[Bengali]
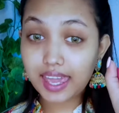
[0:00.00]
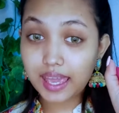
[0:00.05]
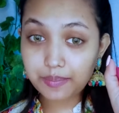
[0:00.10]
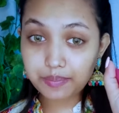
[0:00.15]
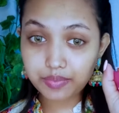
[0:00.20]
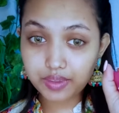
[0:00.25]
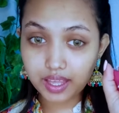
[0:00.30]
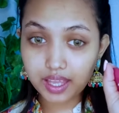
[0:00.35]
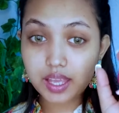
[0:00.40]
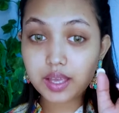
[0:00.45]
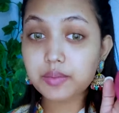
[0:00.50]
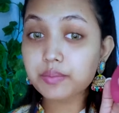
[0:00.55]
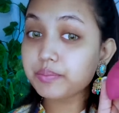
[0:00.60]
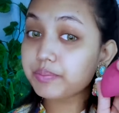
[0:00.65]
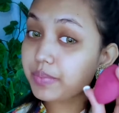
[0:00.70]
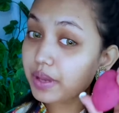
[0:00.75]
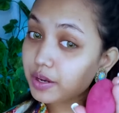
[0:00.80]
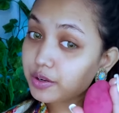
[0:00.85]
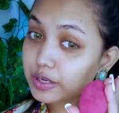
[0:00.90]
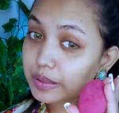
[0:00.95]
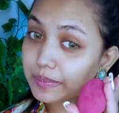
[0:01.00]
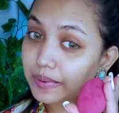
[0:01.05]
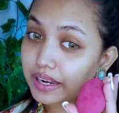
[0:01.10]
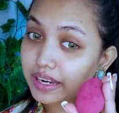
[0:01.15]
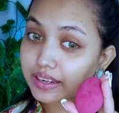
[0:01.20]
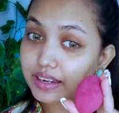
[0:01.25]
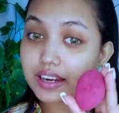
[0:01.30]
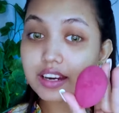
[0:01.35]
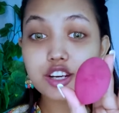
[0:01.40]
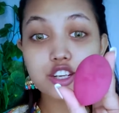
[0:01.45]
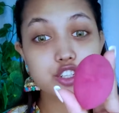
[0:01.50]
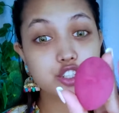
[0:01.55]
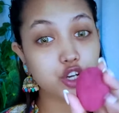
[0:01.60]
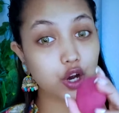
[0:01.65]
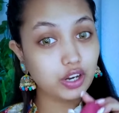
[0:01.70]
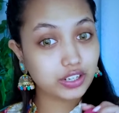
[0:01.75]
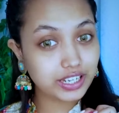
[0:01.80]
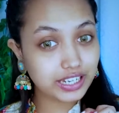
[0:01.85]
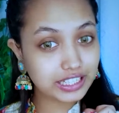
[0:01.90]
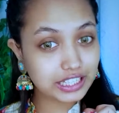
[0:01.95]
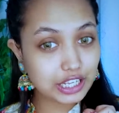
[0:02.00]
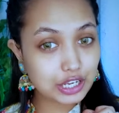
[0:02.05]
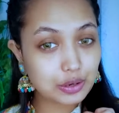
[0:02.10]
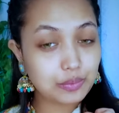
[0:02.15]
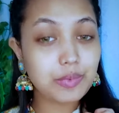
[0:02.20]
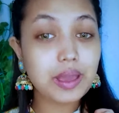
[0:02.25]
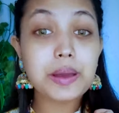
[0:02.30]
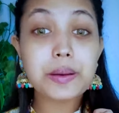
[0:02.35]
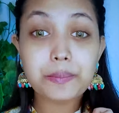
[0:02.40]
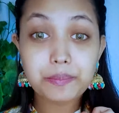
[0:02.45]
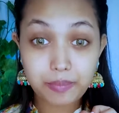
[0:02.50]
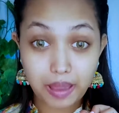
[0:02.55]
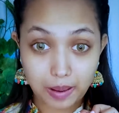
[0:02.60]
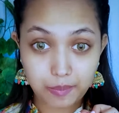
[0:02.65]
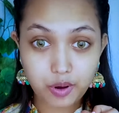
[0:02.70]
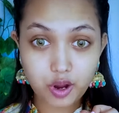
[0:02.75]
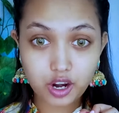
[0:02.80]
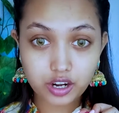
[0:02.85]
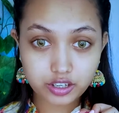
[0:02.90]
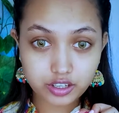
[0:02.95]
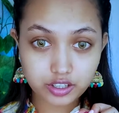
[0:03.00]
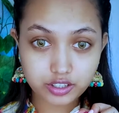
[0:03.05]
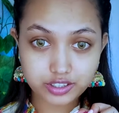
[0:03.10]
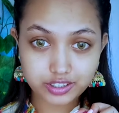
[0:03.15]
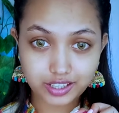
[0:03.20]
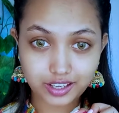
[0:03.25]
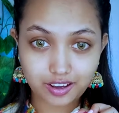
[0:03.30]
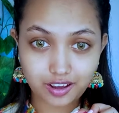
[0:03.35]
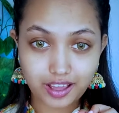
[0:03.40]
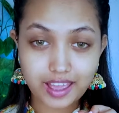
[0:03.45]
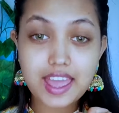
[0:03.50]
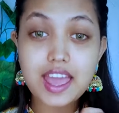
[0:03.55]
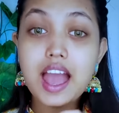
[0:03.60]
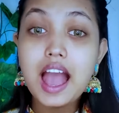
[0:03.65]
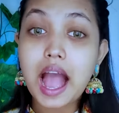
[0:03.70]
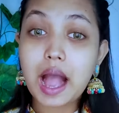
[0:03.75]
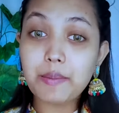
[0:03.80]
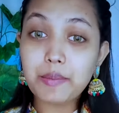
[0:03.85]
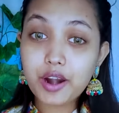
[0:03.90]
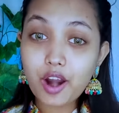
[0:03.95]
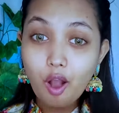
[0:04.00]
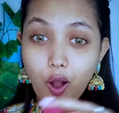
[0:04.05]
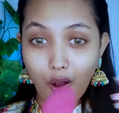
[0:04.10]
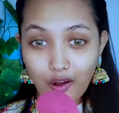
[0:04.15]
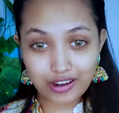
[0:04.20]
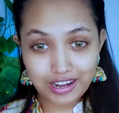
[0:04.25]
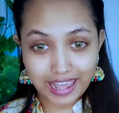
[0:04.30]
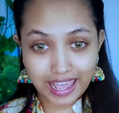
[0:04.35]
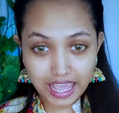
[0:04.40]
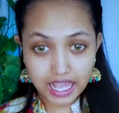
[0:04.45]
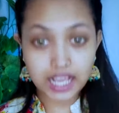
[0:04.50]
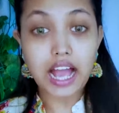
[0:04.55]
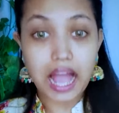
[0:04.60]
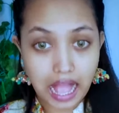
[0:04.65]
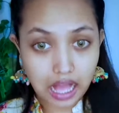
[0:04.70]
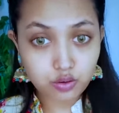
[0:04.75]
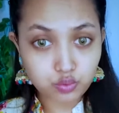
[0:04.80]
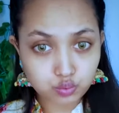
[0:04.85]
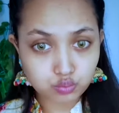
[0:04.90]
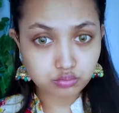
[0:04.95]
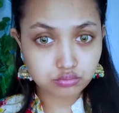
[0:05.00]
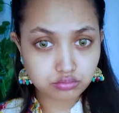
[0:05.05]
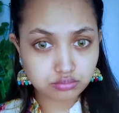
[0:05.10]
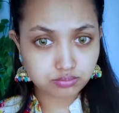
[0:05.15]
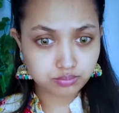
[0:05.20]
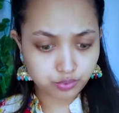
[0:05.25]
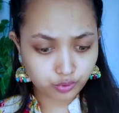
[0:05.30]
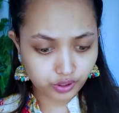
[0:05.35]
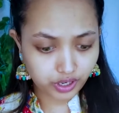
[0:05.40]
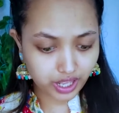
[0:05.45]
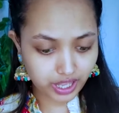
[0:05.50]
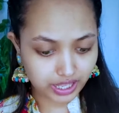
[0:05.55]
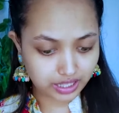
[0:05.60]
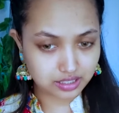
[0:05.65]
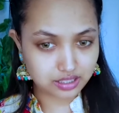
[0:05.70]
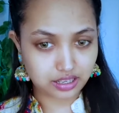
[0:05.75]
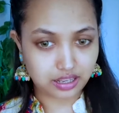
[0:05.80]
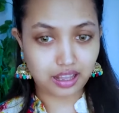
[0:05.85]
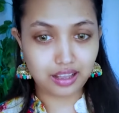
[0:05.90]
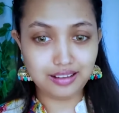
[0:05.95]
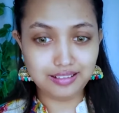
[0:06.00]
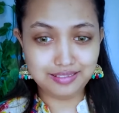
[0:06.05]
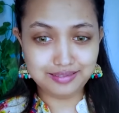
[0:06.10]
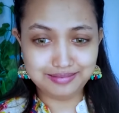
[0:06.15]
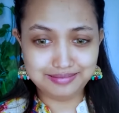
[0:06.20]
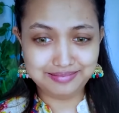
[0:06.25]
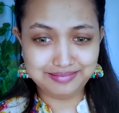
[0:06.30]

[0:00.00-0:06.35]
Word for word: কেমনে বিউটি ব্লেন্ডার সঠিক নিয়মে ব্যবহার করতে হয় আমার অনেক পড়ে গেছে গা